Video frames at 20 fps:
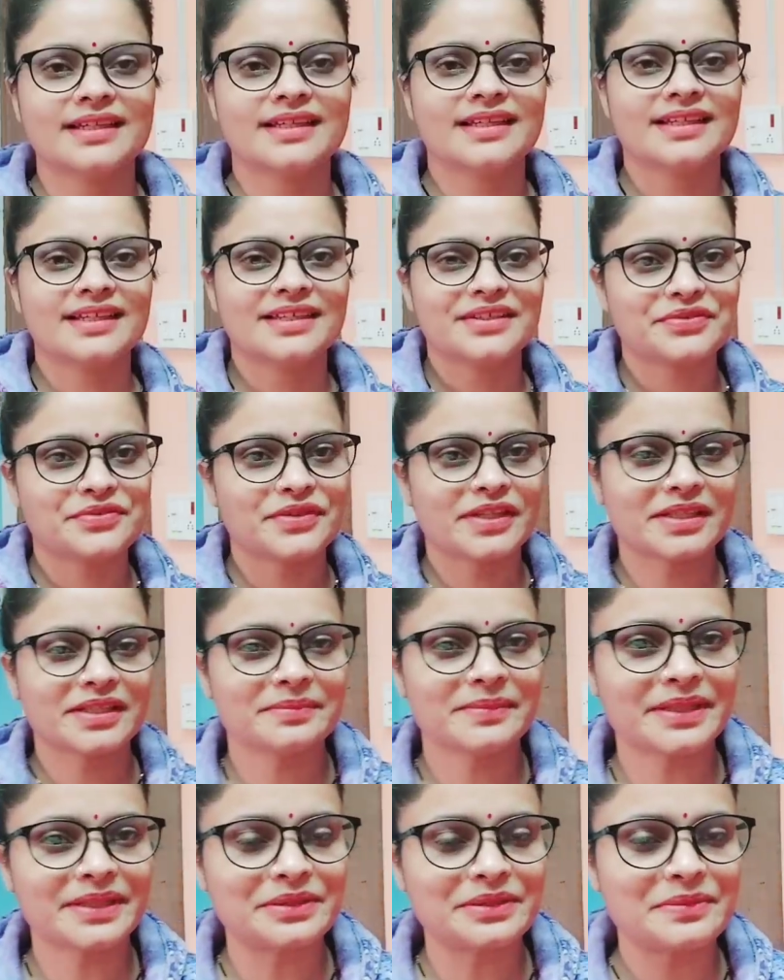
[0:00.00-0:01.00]
गाइज
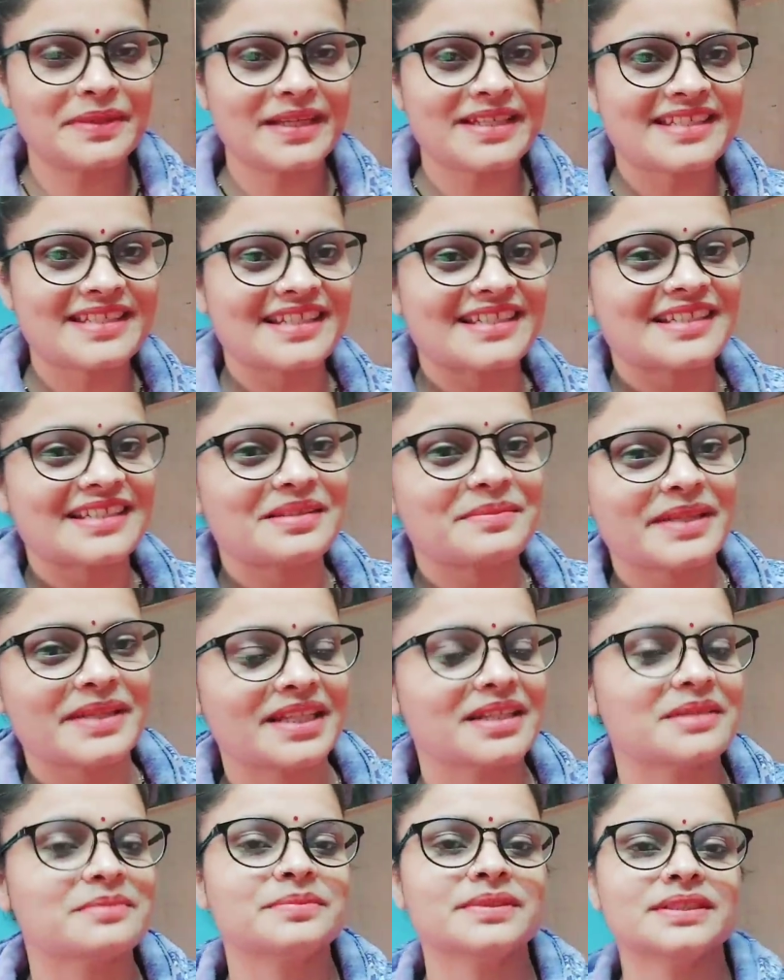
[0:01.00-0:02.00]
वेलकम बैक टू माय चैनल
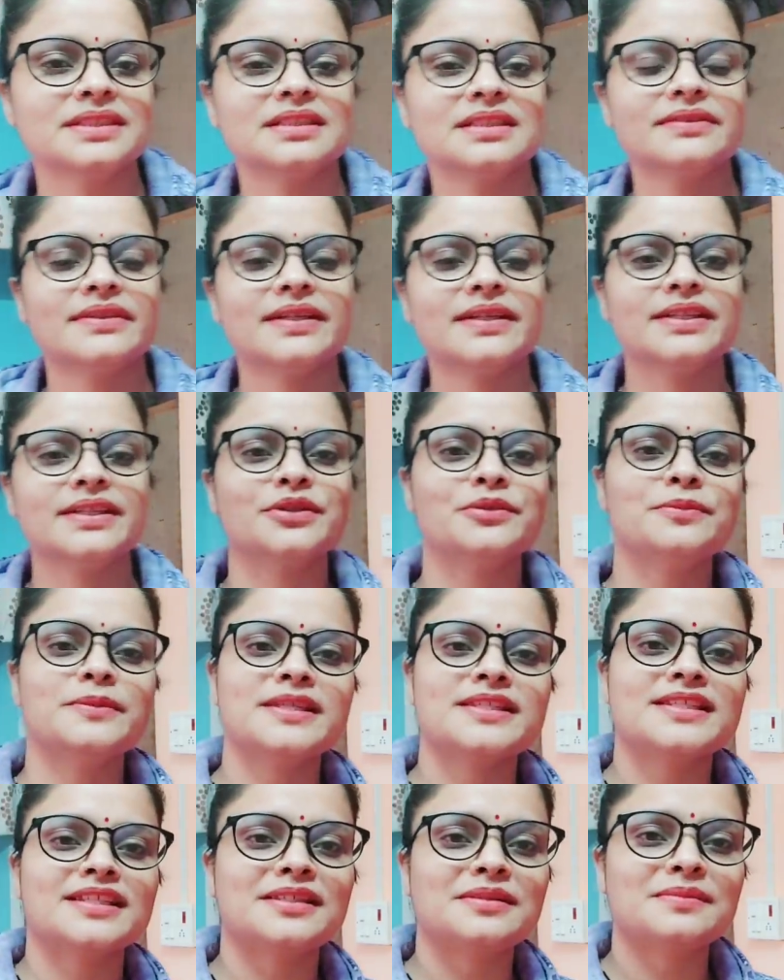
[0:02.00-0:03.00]
मेरा नाम प्रीत तिवारी है और
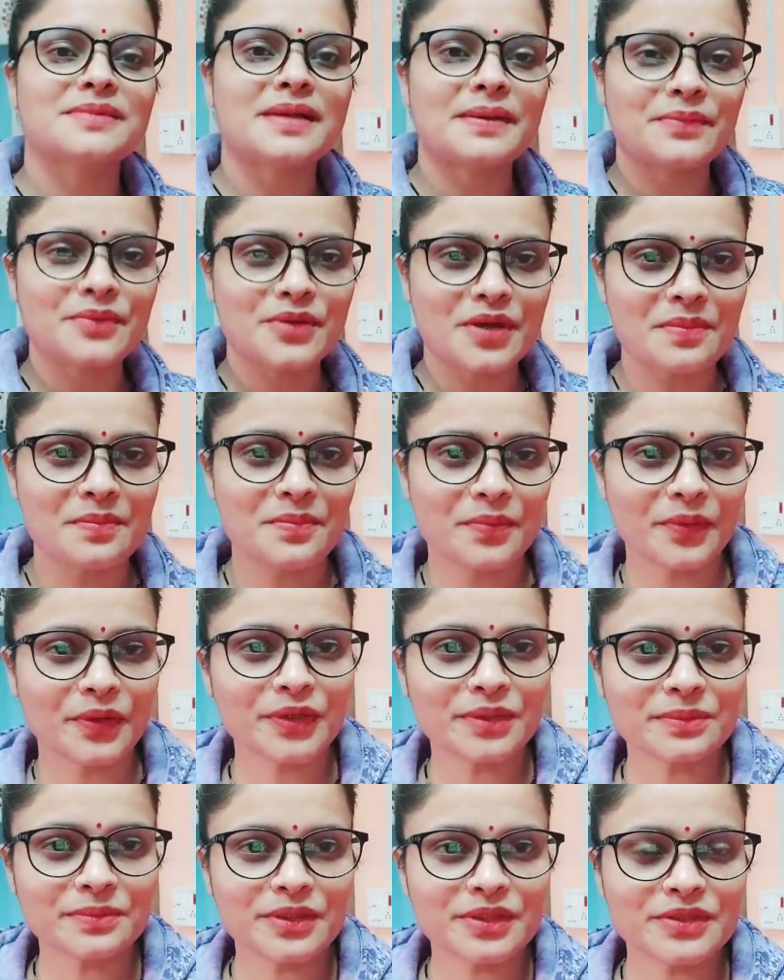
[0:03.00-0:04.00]
मेरे चैनल में आप लोग का
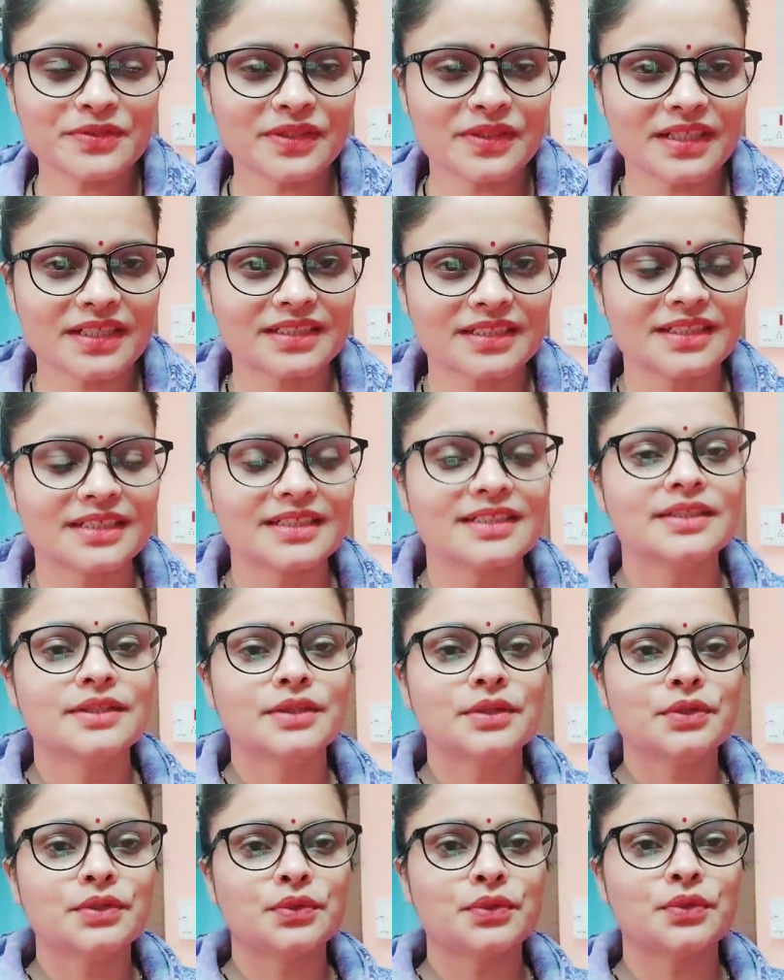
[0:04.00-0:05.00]
बहुत बहुत स्वागत है
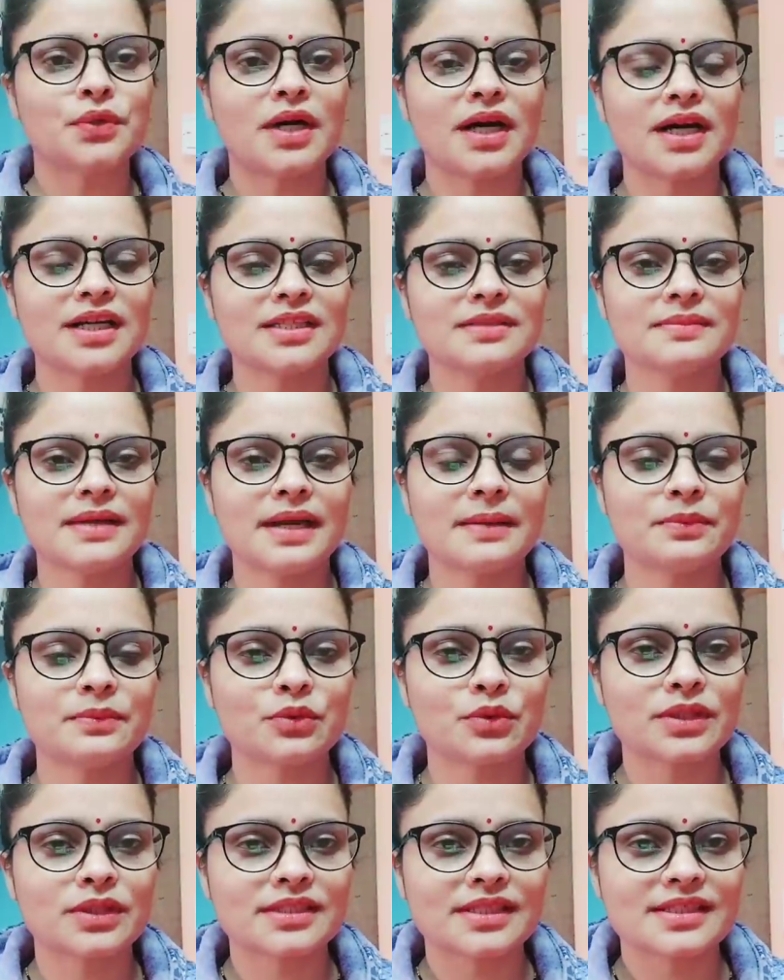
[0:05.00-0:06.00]
तो आज मैं आप
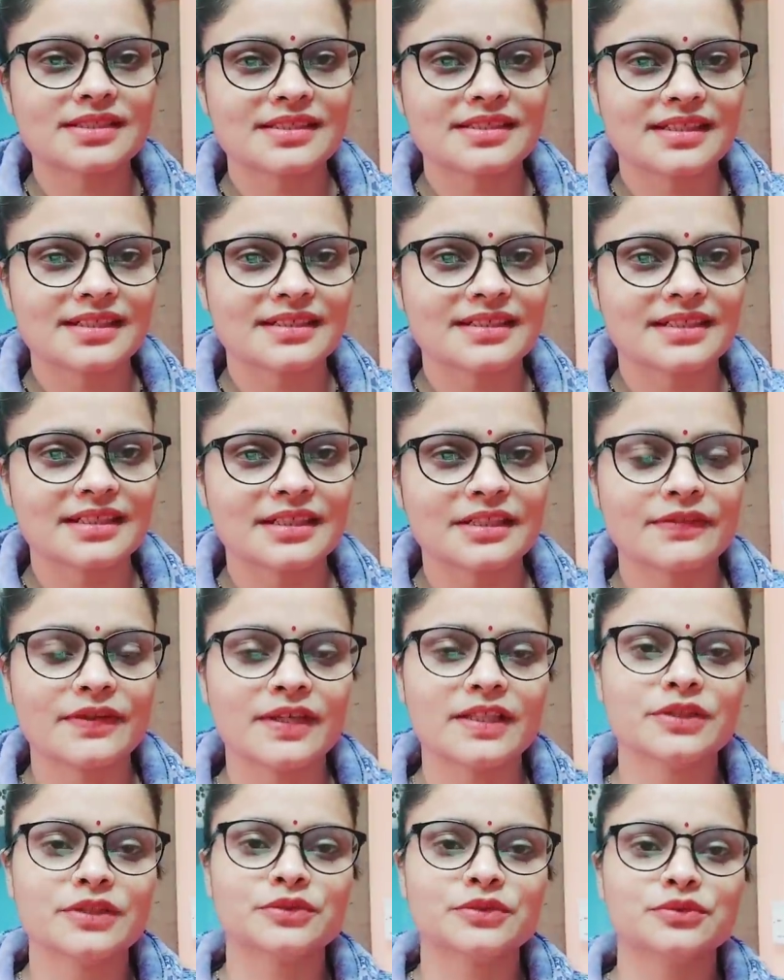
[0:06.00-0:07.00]
लोग के साथ शेयर करने
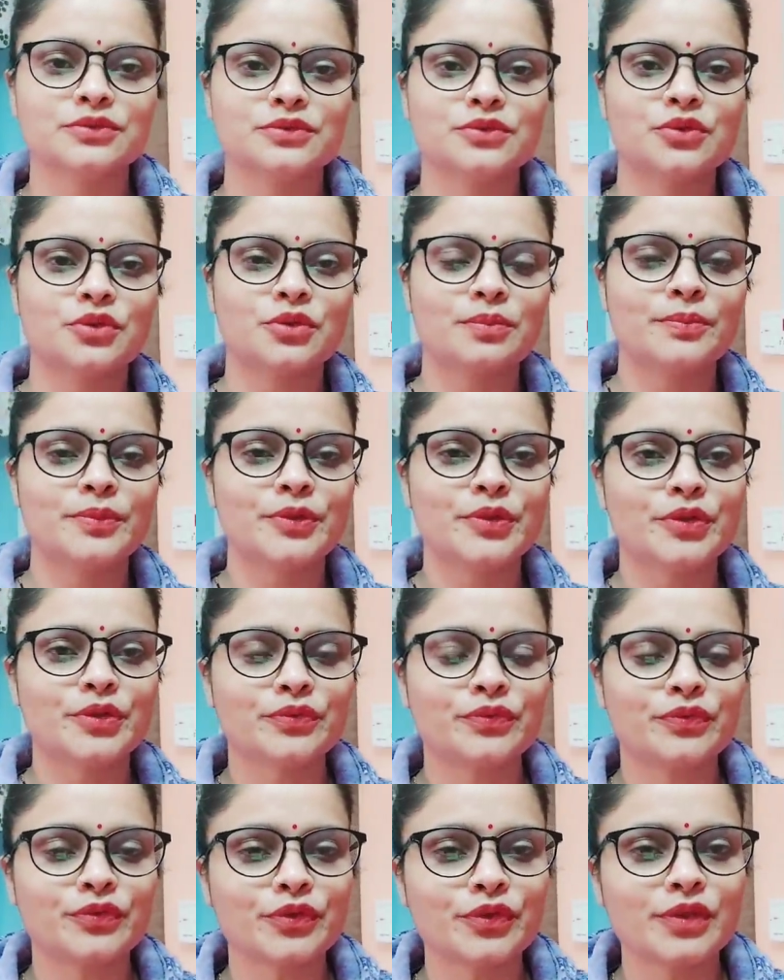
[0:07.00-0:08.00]
वाली हूँ दो
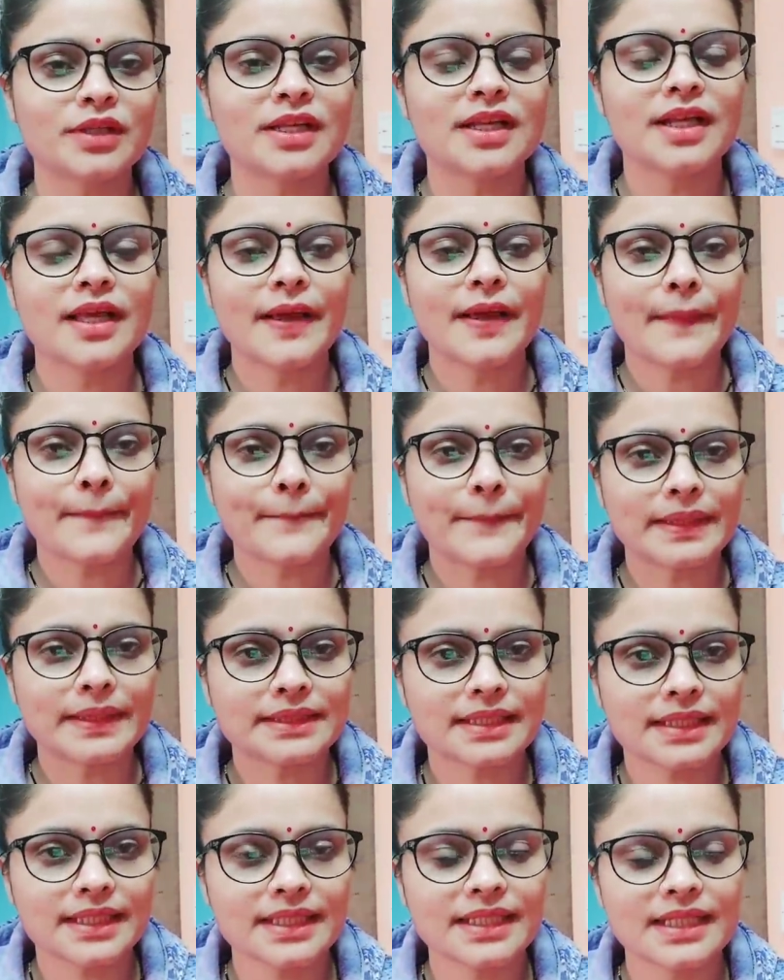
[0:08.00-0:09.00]
ब्यूटीफुल
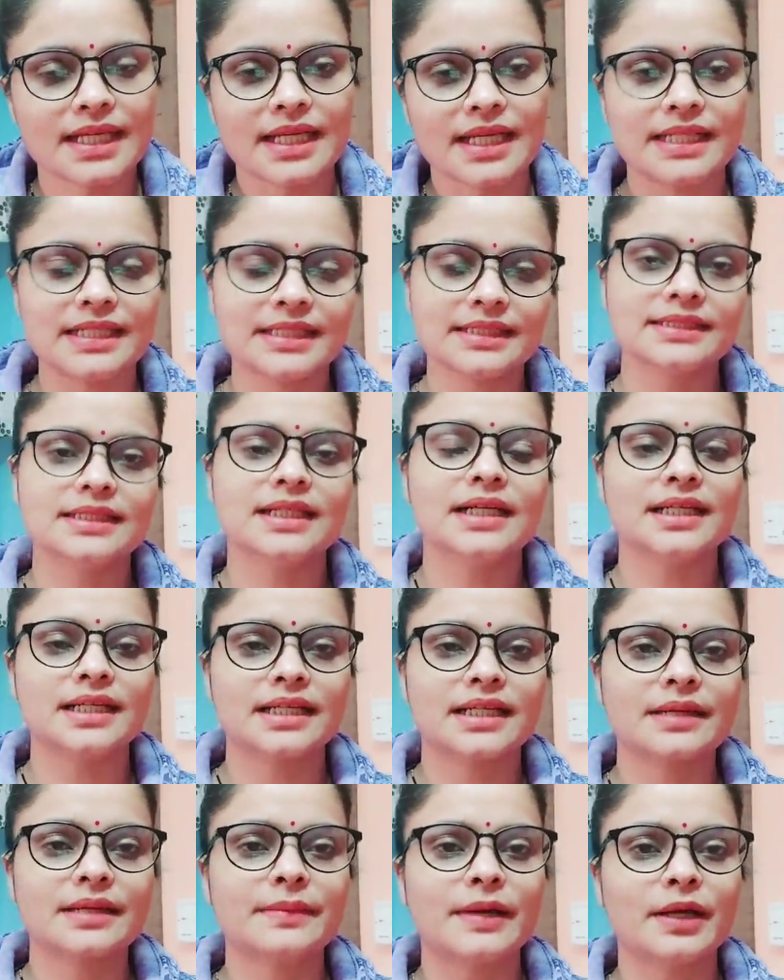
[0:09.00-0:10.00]
पतले एंड
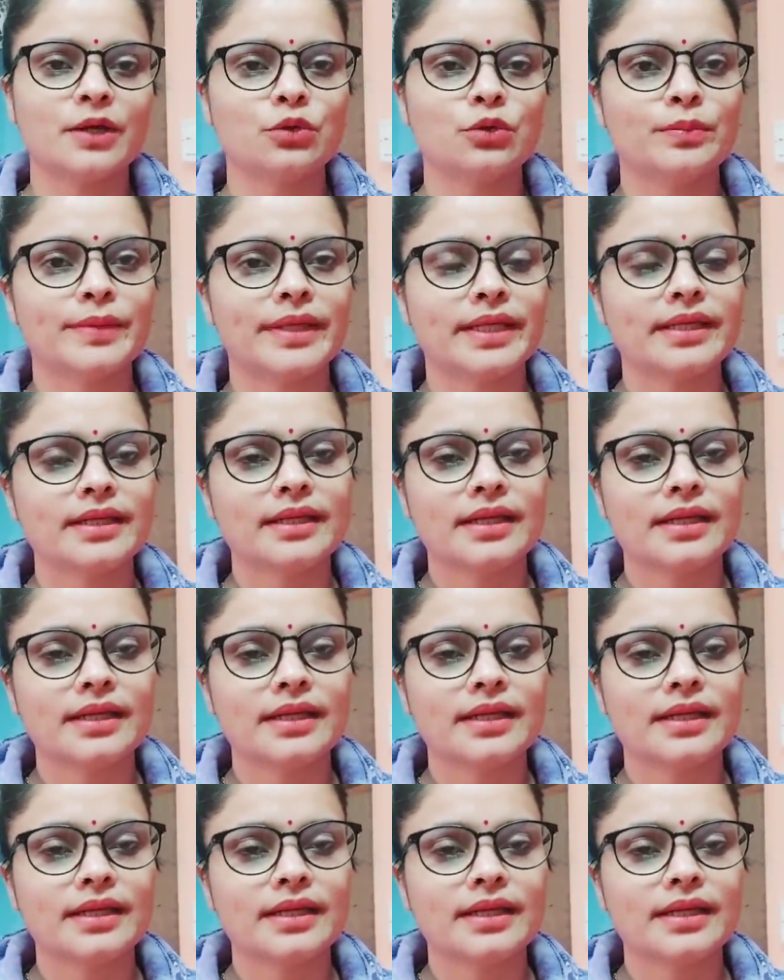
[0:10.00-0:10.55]
हल्के बालों में